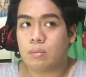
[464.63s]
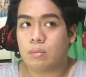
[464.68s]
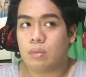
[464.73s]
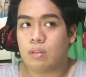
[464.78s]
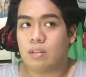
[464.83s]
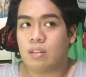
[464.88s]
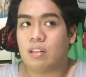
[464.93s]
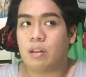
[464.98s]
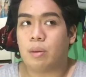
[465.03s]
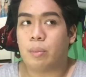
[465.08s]

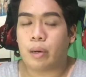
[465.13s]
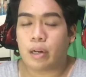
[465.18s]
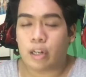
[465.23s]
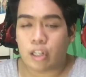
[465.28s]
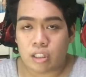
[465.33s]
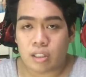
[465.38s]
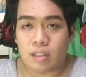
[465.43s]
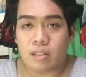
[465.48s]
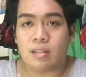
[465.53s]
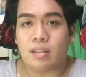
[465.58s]
Isa sa
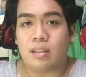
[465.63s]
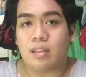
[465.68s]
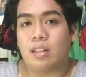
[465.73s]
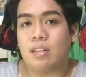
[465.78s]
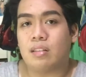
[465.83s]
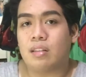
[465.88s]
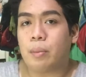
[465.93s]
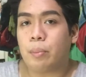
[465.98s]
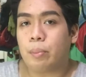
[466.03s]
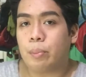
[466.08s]
March, isa sa
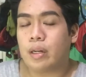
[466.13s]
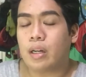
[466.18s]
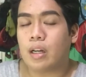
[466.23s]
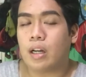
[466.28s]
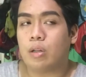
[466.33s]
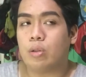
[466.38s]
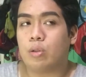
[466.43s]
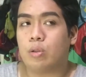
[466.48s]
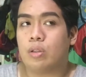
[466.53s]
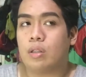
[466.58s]
December,
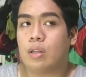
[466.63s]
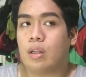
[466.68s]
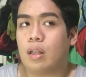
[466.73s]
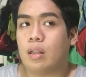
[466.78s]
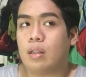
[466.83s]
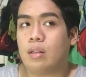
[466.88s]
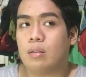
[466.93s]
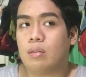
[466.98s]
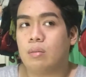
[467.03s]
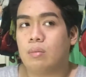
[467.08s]
ganun.
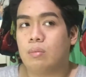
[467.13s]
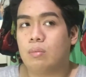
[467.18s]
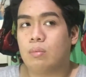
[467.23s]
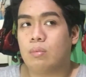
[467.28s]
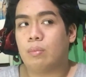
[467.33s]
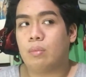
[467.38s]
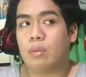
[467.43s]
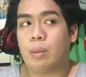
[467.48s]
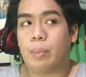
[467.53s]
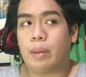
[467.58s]
And
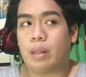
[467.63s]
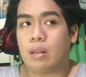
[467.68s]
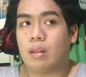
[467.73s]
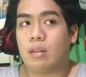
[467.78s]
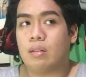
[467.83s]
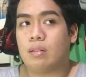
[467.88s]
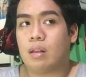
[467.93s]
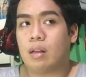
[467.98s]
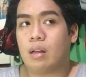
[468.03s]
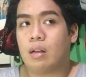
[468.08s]

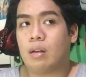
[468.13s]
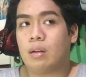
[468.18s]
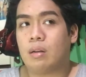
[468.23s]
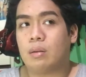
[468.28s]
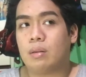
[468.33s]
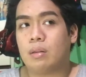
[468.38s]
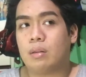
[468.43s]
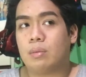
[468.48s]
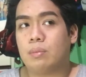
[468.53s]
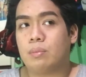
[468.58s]
depende sa
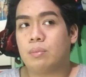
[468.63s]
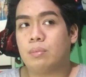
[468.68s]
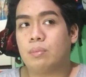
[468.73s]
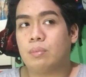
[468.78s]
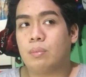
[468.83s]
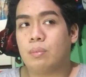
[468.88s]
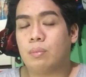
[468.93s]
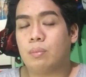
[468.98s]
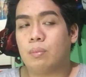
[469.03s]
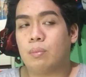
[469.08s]

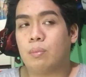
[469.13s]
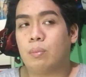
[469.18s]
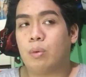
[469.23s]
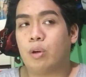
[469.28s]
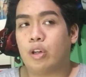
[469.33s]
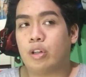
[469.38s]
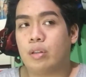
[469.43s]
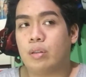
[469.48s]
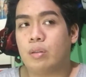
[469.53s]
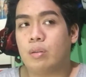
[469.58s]

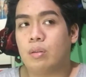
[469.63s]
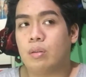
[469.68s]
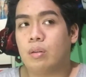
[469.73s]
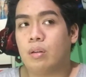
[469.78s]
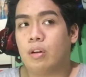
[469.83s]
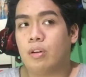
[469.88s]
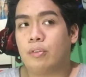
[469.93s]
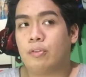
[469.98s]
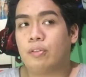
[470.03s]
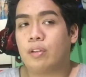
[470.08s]
board
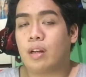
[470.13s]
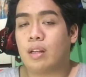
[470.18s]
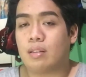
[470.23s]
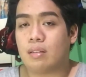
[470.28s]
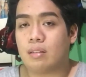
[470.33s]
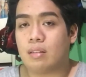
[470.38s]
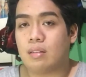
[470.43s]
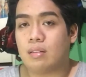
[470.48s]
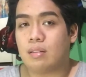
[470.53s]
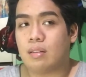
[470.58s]
of
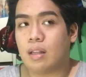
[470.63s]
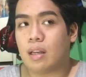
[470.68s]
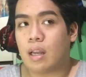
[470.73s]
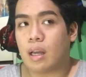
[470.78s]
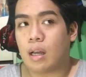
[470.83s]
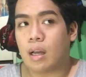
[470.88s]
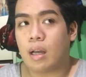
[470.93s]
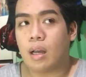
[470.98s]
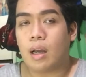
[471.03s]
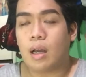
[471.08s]
trustees
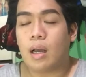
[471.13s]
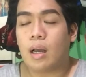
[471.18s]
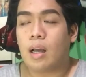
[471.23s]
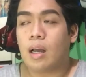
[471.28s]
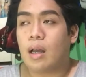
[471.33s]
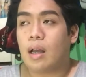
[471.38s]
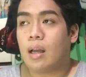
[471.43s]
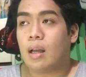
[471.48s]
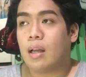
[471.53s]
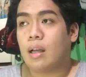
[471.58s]
nila.
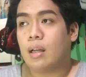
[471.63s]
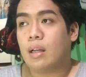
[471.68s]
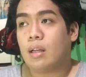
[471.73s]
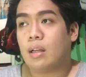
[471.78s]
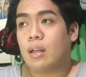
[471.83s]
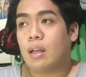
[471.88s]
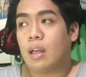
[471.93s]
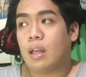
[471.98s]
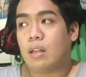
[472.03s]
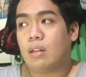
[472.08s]

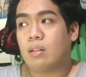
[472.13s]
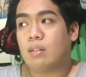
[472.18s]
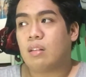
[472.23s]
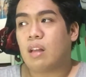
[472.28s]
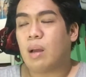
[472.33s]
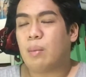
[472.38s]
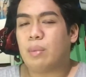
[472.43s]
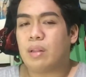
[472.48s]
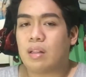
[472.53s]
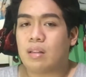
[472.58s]
And
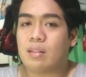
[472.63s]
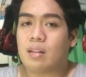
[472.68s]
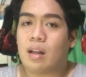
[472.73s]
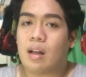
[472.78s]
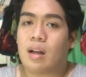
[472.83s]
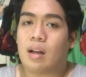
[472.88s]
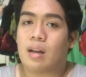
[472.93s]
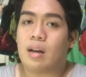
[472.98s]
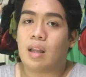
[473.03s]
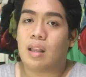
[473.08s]
sa amin
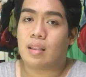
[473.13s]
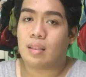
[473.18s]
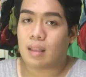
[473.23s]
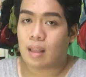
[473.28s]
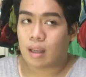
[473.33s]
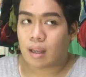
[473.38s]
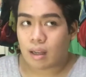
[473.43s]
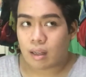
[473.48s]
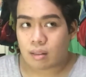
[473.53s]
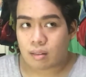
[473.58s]
sa
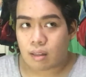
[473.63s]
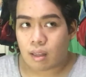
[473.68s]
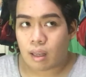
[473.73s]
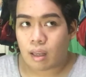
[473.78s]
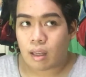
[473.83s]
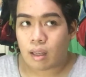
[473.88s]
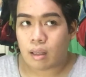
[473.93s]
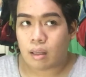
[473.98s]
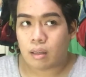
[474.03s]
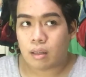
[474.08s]
Radtech
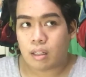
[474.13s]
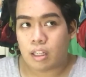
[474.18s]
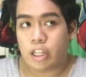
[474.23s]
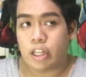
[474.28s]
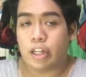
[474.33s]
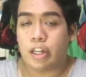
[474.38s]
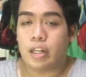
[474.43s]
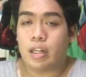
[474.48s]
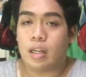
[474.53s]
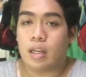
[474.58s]
kasi
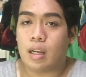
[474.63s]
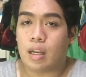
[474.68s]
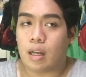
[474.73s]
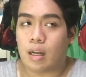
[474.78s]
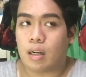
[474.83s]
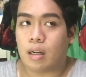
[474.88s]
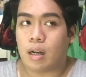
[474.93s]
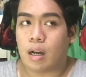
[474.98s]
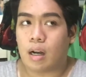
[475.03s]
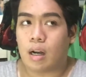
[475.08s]
yearly
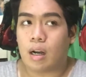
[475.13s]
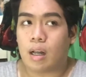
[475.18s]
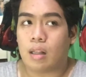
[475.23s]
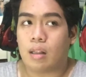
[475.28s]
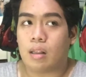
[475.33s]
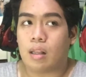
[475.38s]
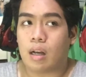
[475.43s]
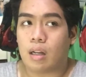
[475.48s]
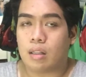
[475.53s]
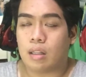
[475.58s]
lang ang
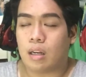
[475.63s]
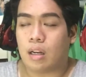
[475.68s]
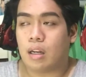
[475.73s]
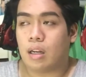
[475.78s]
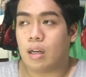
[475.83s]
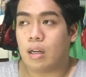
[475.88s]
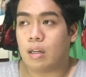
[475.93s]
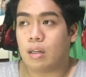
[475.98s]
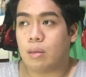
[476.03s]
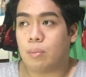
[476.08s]
conduct nila
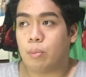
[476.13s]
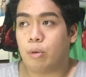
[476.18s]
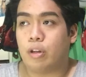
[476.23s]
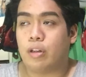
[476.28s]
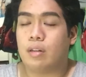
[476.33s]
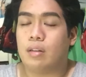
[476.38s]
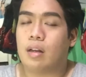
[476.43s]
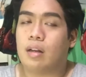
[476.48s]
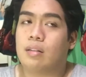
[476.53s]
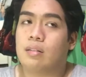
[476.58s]
ng
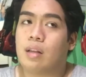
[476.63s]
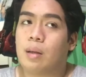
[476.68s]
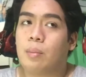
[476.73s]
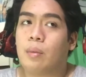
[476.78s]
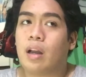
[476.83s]
board exam.